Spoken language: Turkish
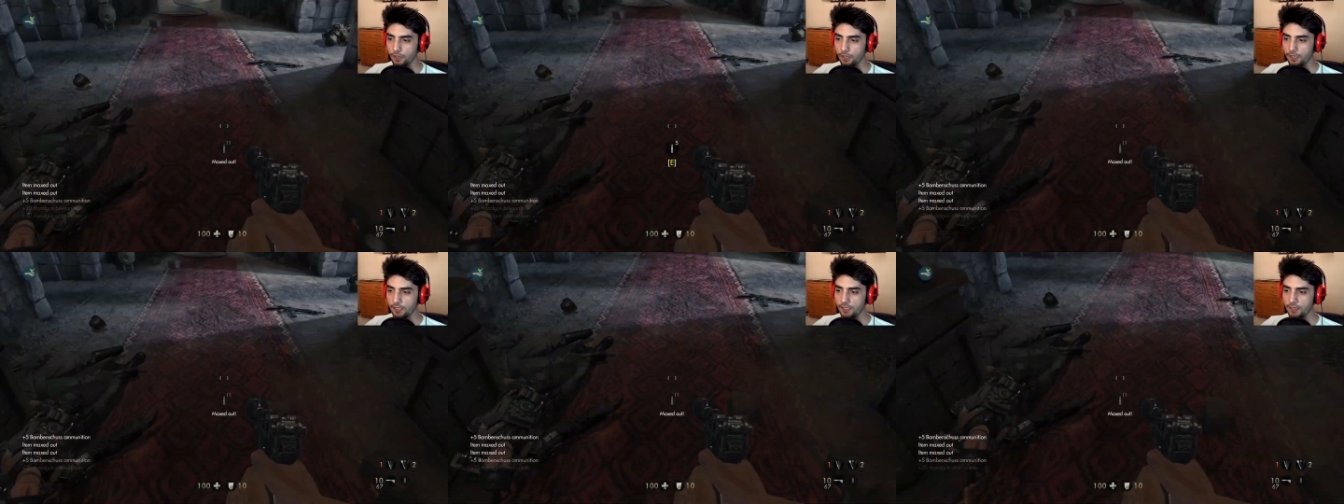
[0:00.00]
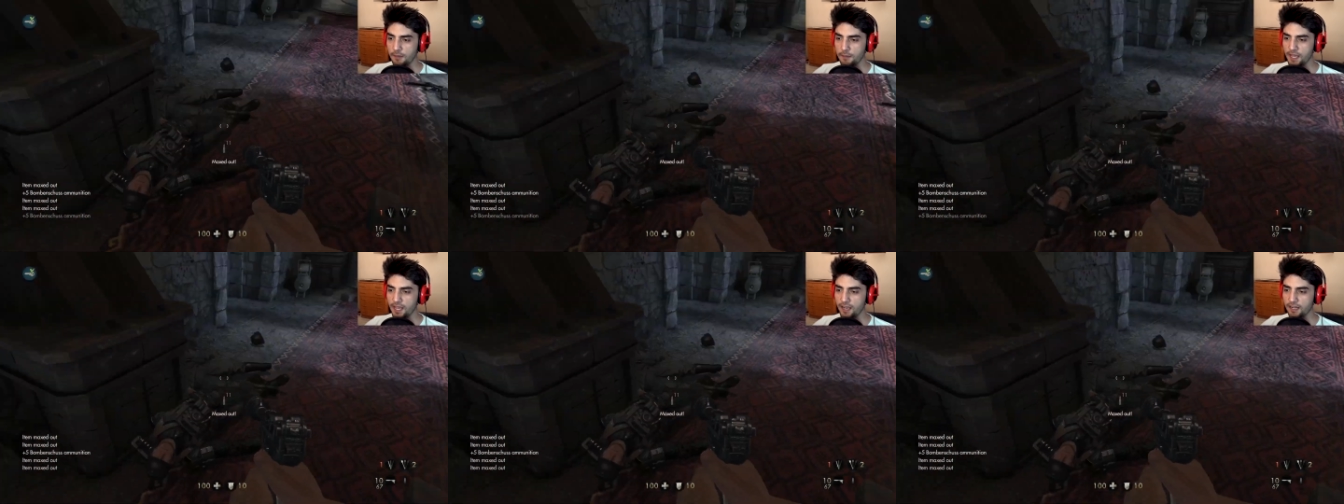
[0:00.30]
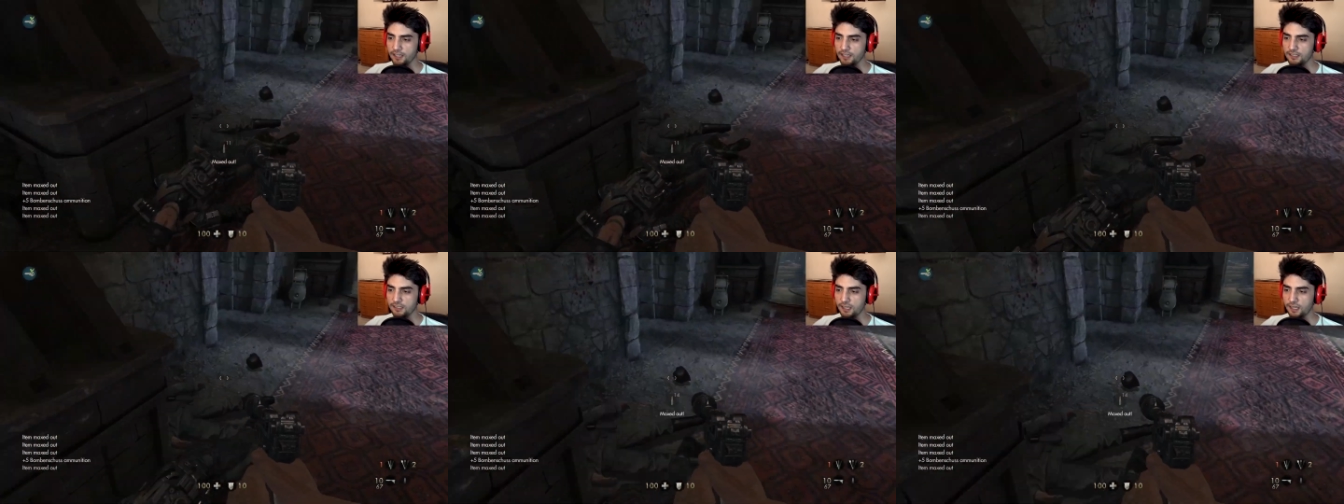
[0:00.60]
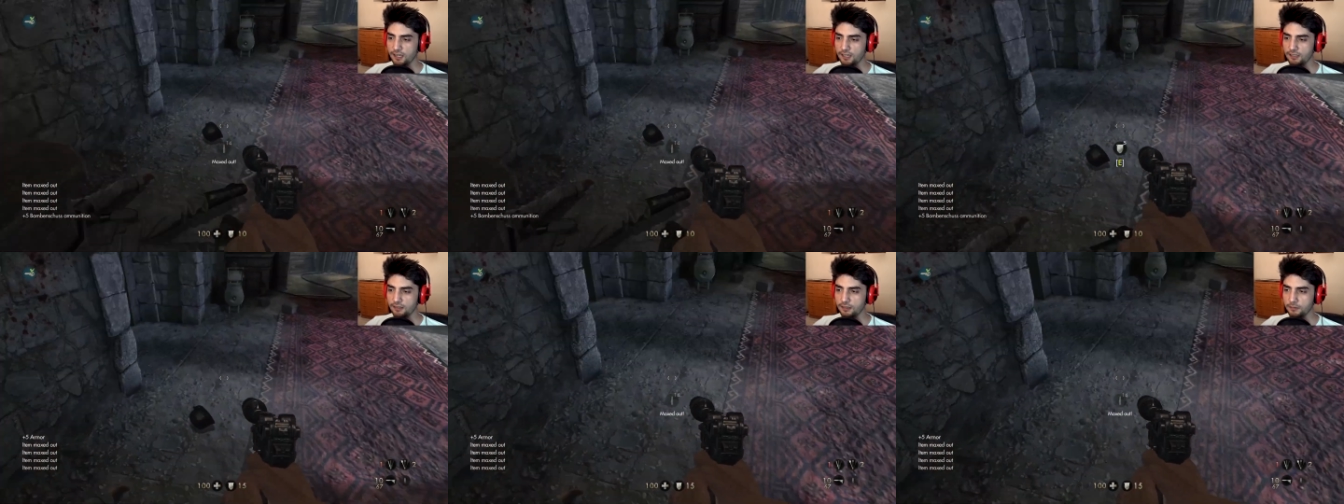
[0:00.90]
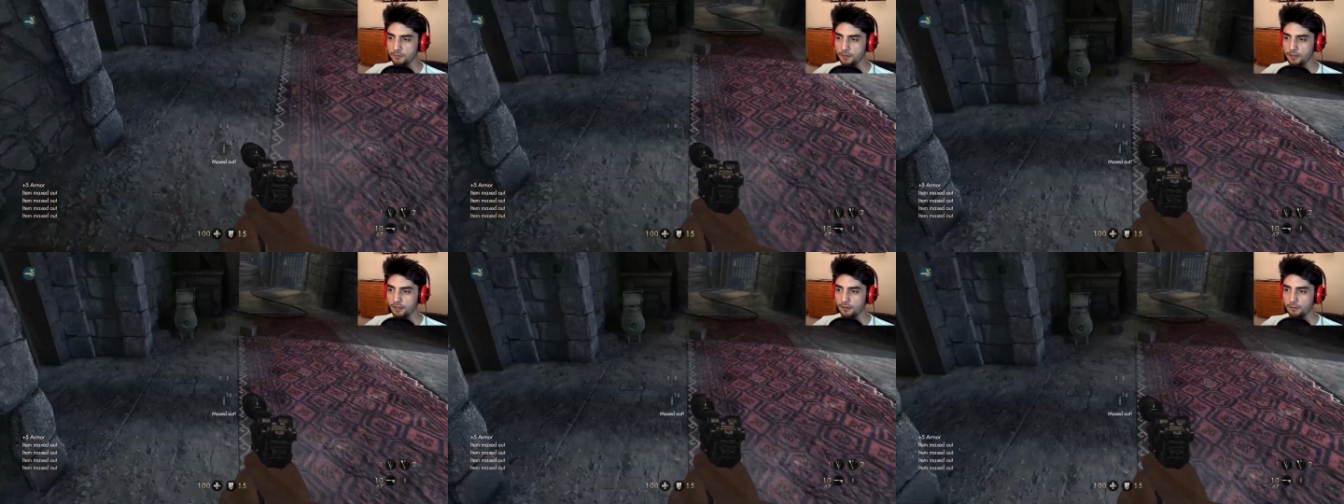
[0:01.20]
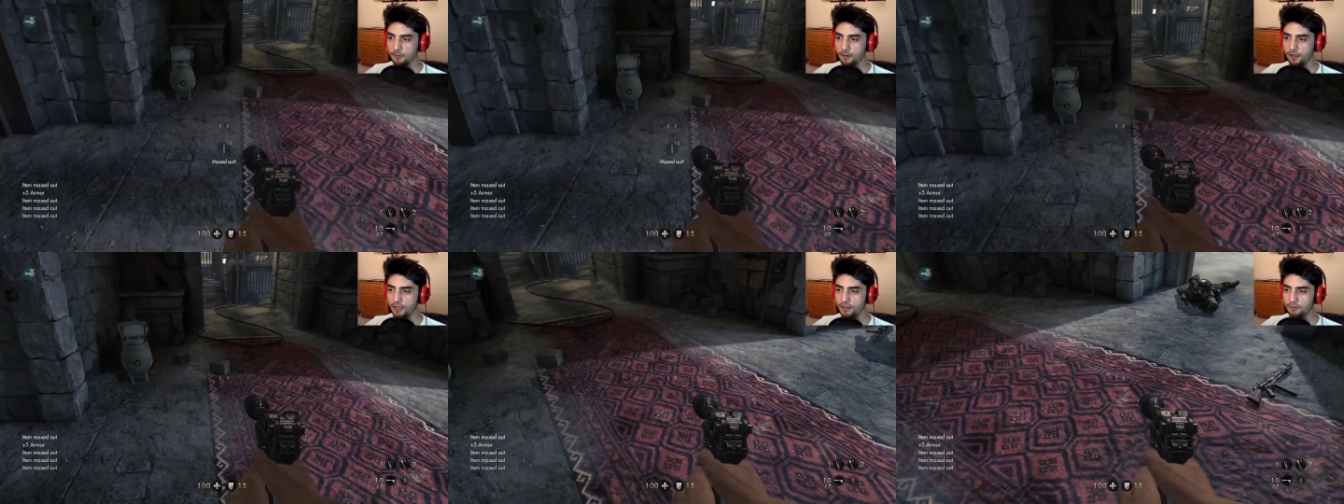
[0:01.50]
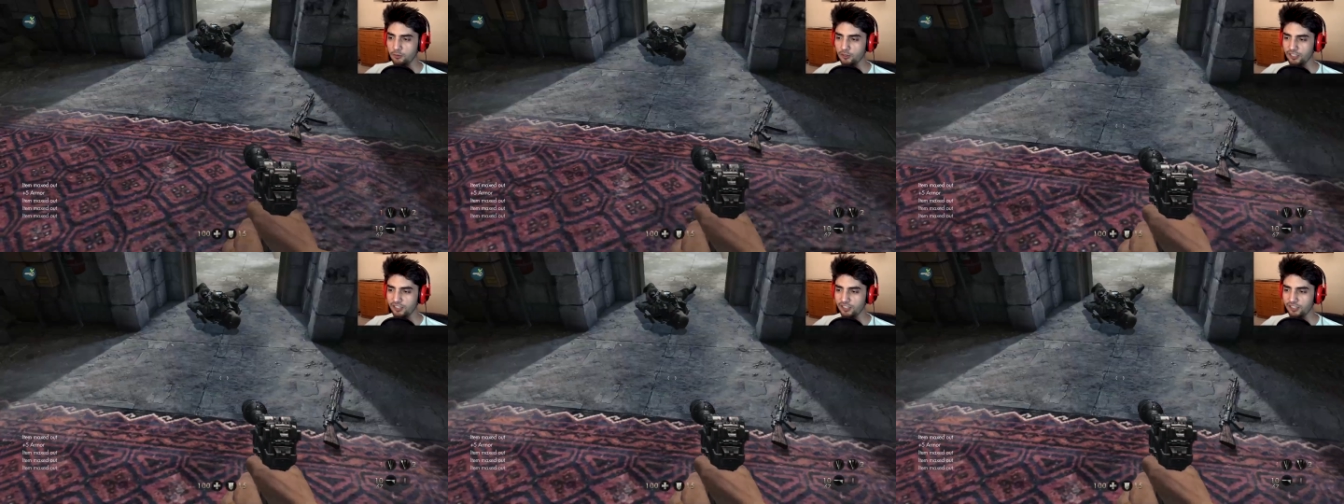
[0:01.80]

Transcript: E, ben herkesi hallettim galiba. E bu